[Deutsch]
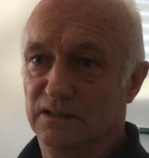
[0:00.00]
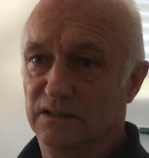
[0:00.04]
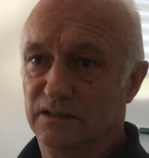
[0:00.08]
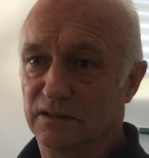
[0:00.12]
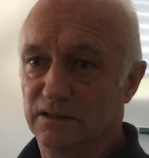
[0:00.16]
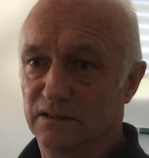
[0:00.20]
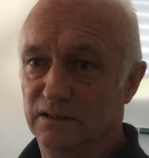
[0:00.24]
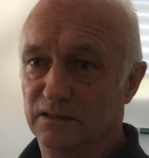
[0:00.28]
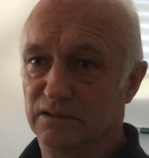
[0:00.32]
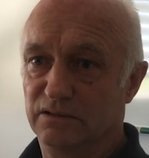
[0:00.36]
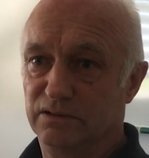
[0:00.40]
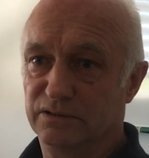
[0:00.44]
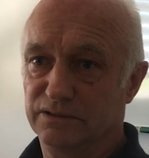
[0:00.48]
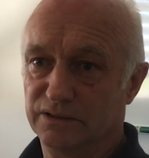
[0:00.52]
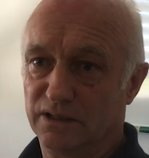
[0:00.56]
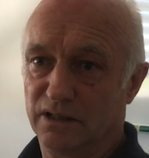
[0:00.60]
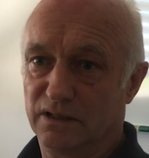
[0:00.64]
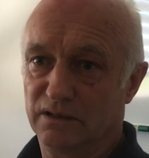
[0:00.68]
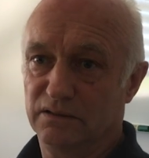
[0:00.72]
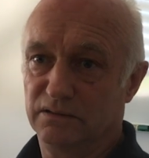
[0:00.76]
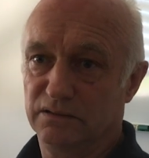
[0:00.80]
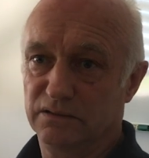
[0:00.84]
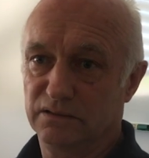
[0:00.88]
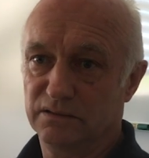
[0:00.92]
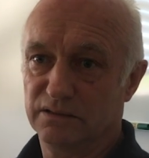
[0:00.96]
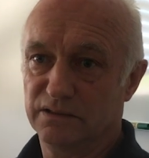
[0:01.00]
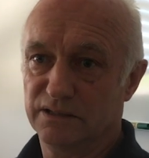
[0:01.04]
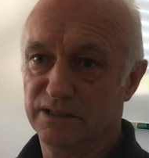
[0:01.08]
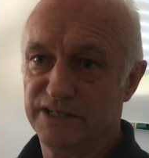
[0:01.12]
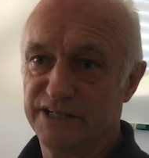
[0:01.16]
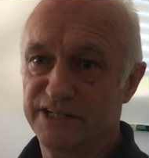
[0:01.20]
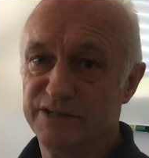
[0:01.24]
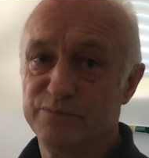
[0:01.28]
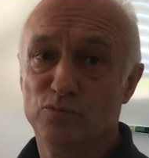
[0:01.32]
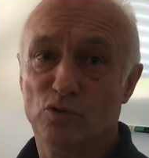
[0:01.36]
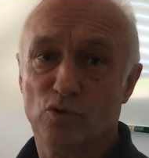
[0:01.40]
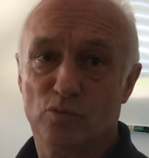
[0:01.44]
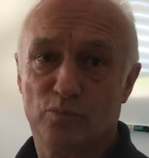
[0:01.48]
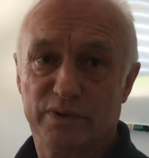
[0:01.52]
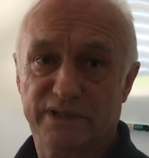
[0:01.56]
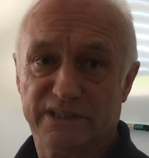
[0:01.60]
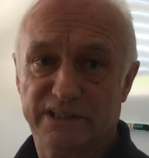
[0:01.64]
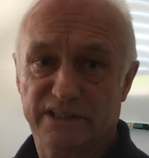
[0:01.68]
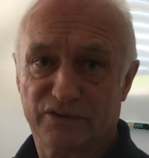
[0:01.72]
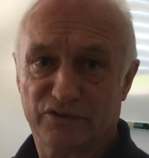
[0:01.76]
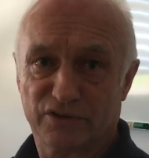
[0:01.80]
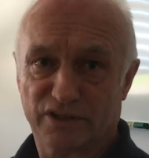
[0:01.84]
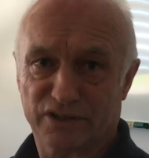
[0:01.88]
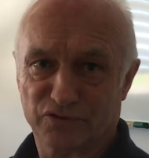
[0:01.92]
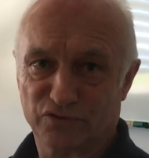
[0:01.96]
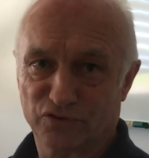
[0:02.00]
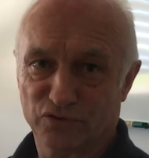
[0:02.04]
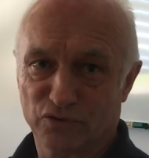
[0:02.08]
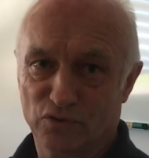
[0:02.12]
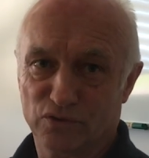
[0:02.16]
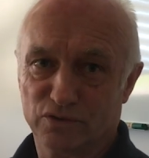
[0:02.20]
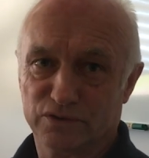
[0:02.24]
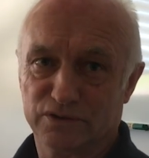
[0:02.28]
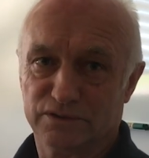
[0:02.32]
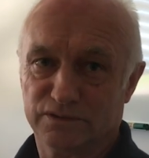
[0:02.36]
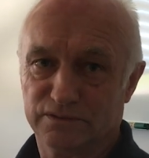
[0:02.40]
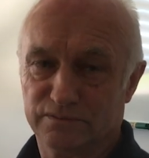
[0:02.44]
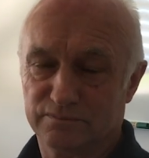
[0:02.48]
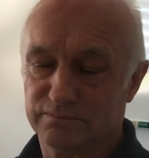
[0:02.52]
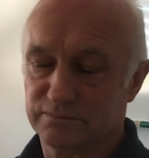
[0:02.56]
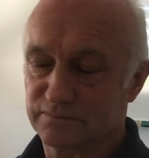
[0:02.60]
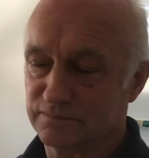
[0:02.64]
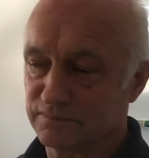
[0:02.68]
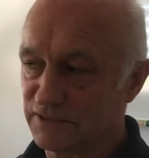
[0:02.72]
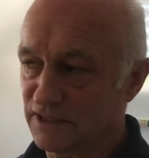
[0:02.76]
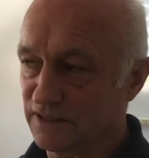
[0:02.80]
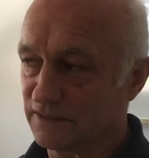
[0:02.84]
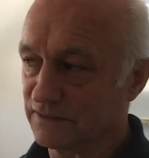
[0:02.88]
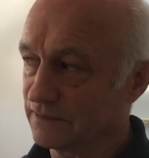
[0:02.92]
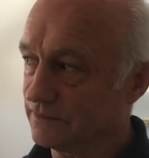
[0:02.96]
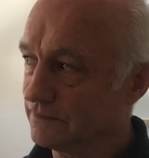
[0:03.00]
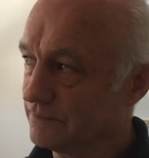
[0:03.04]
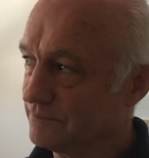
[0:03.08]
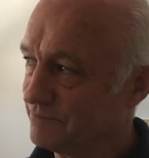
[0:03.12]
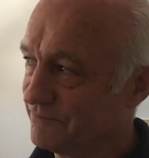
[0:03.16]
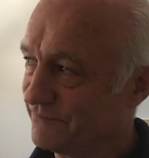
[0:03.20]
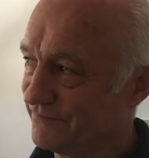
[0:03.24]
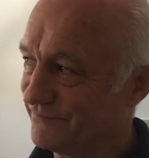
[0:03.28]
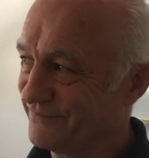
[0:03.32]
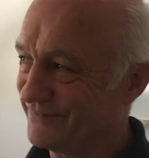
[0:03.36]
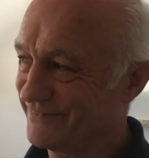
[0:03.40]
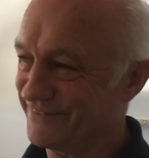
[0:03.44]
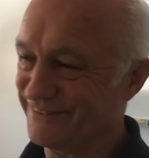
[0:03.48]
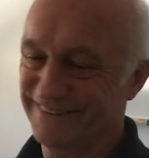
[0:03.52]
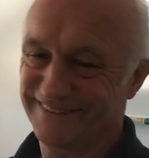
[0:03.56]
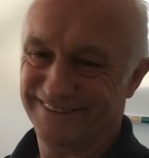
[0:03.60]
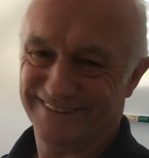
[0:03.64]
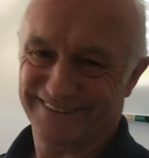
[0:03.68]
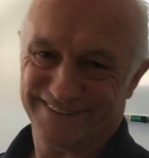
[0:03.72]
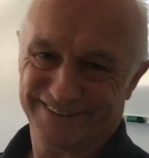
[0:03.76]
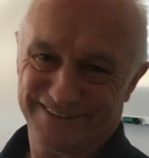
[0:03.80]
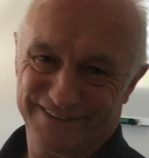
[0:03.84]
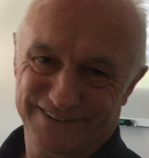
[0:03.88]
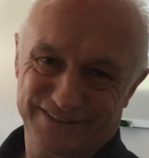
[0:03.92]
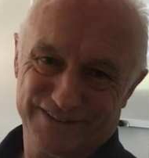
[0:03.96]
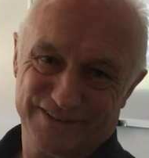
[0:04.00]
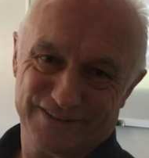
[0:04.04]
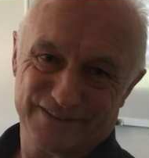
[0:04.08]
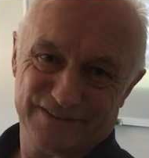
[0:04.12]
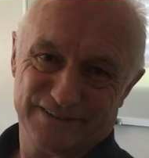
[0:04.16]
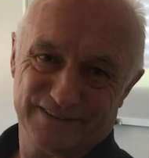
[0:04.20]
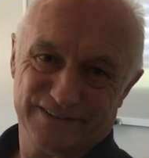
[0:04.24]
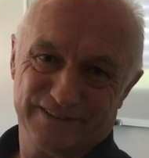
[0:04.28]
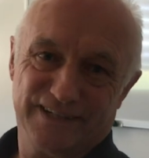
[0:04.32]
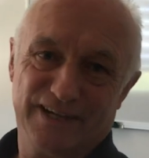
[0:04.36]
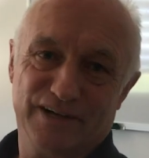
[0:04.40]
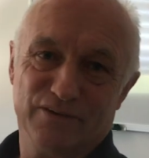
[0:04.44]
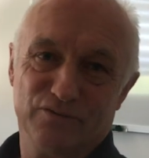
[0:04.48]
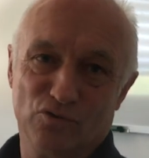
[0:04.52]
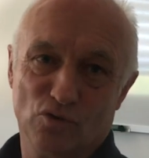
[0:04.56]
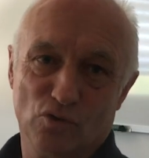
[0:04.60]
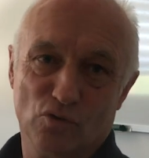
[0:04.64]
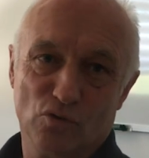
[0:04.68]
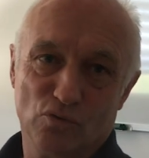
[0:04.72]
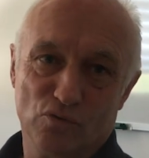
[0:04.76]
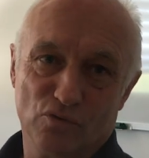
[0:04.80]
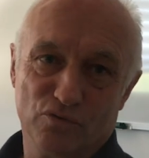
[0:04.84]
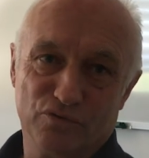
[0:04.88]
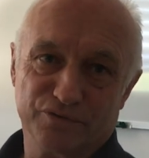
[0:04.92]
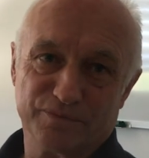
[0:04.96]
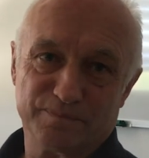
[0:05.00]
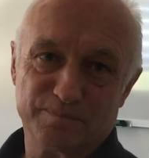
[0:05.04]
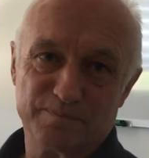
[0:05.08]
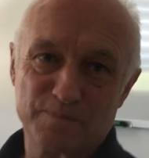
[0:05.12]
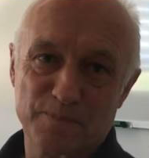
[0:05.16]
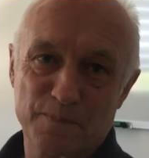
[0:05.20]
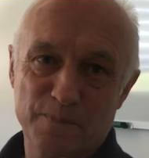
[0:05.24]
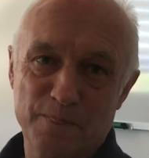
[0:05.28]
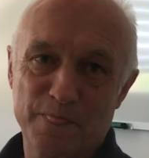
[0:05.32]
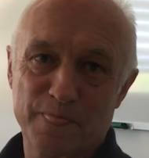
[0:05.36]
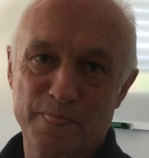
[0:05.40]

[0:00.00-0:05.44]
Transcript: äh, ja, Immobilisation danke, äh, hervorrufen. Mhm.